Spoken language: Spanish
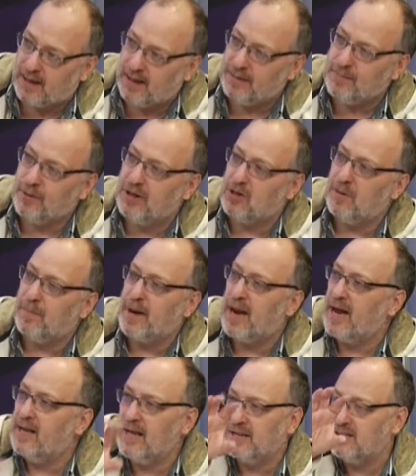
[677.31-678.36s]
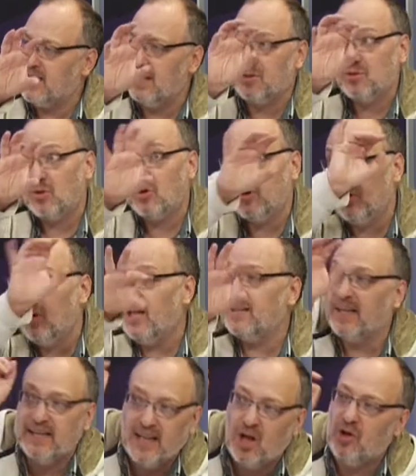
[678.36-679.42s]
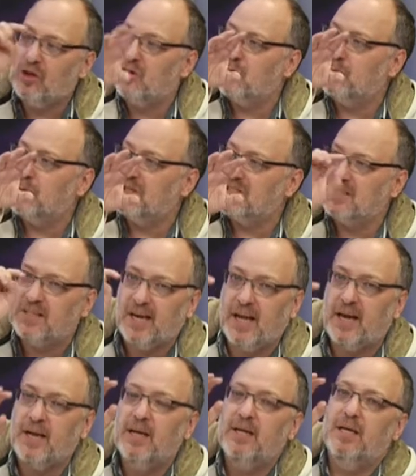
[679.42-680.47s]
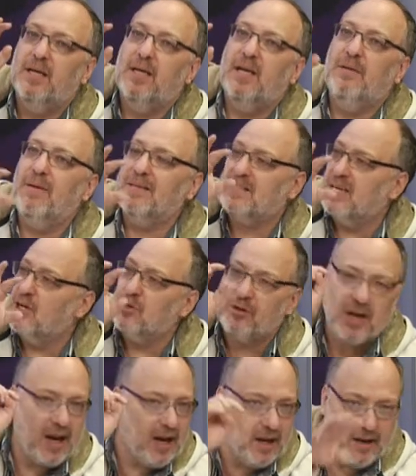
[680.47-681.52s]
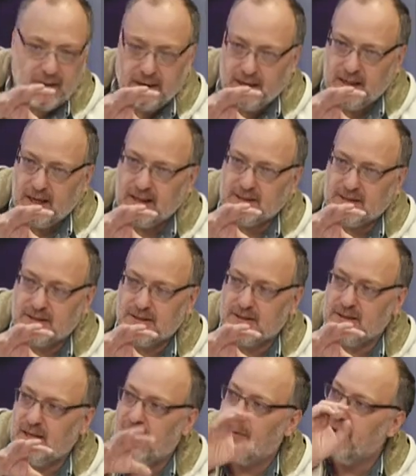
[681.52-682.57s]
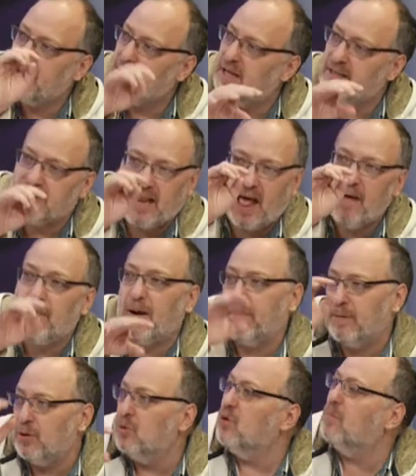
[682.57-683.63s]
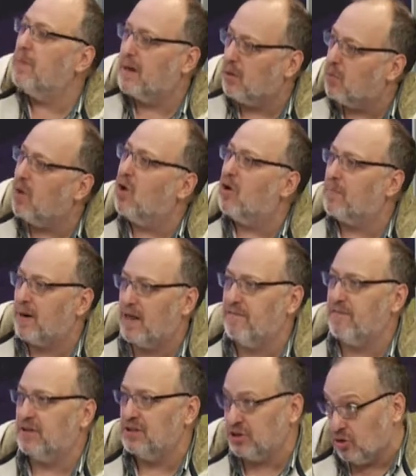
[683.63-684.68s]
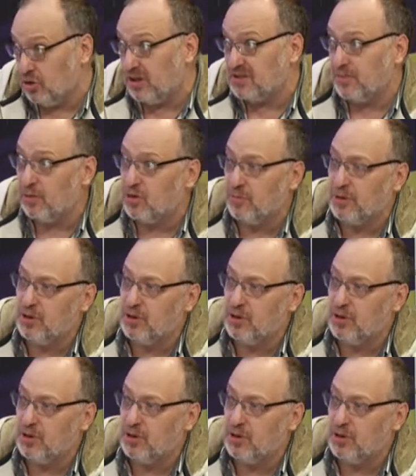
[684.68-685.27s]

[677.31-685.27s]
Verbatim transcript: puedes comprar, ahí, está la store, ¿no? La tienda donde tú puedes entrar y vas a encontrar eh, la venta de entradas para Perú, para Ecuador, para los diferentes sitios donde hacemos Comic